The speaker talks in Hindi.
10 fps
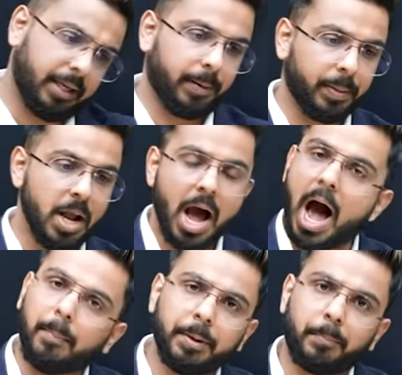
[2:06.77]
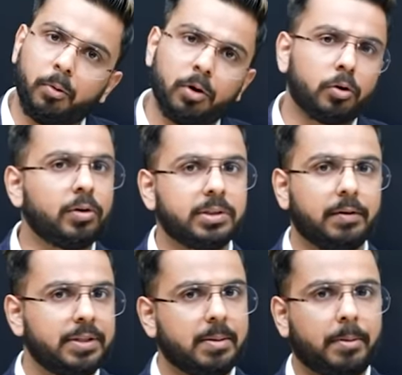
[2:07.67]
ठीक है आपने प्रोडक्ट और
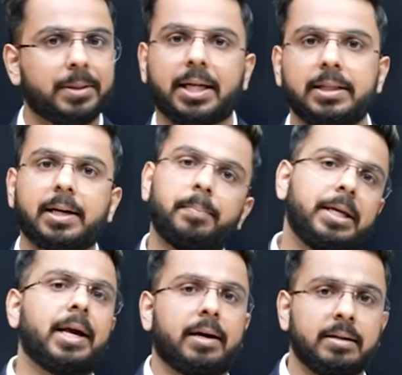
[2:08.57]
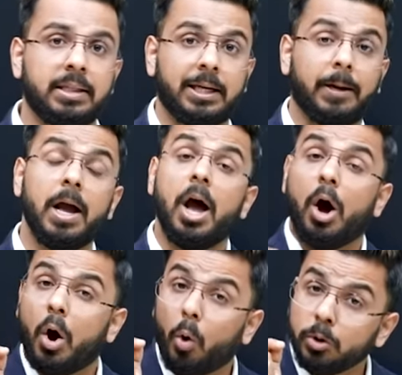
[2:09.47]
सर्विस हमें बता दिया कंपनी क्या करती है
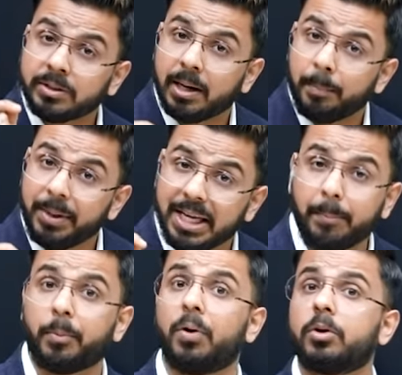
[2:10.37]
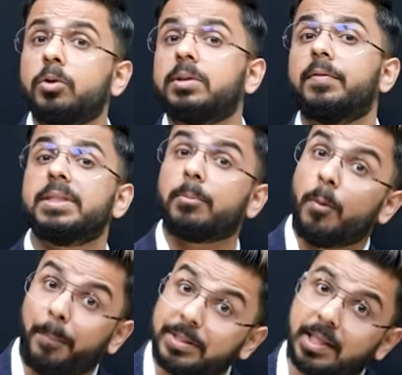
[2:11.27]
उस कंपनी के प्रोडक्ट और सर्विस
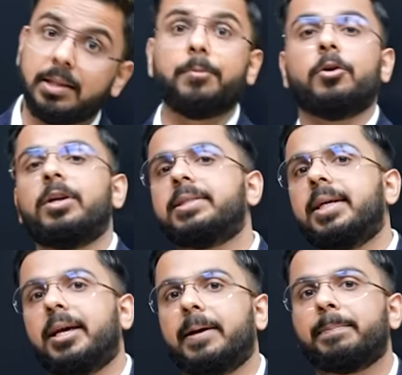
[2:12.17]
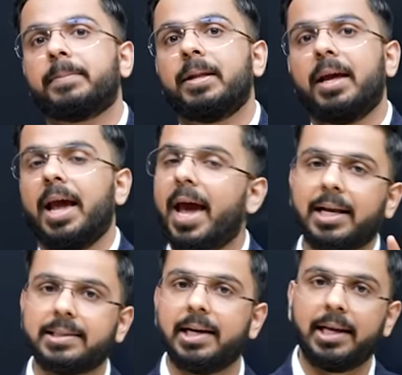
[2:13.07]
आपको पसंद भी होने चाहिए
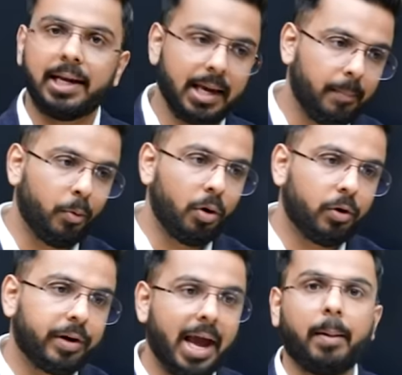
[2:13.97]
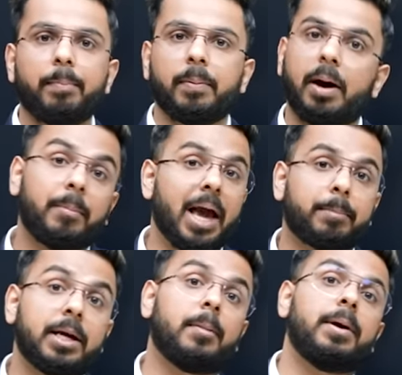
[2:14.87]
ऐसा नहीं है कि आप बोल रहे हो गैप अब
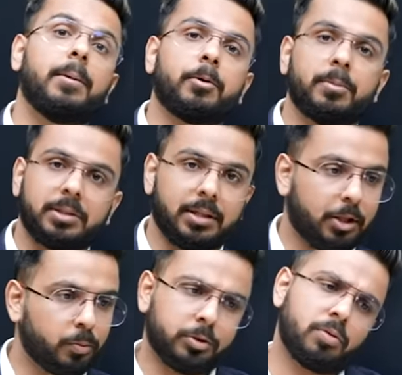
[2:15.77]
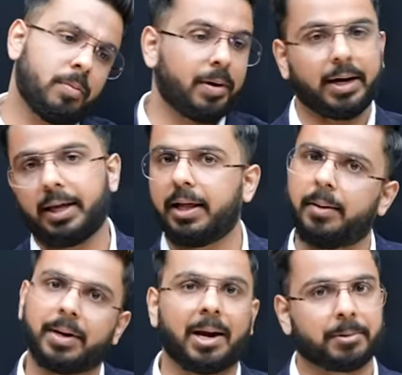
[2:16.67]
गैप के कपड़े आपको पसंद नहीं है तो बच्चों ने बोला नहीं नहीं
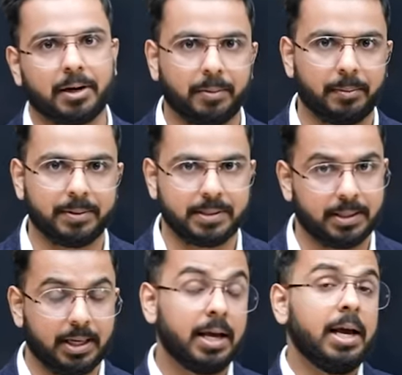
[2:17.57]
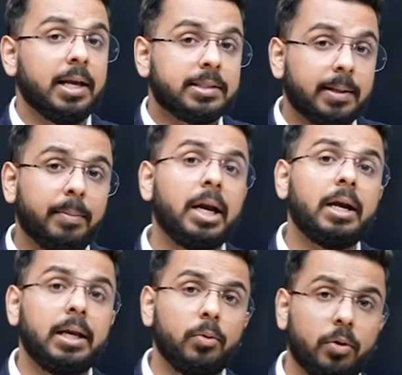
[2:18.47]
हमें गैप के कपड़े पसंद है
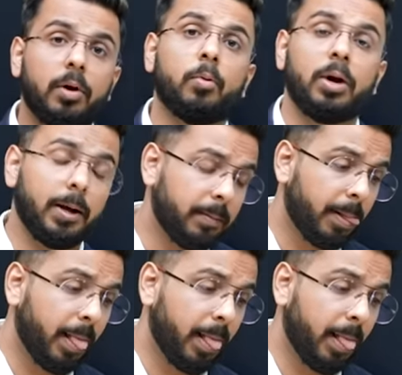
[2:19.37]
सिमिलरली उन्होंने बोला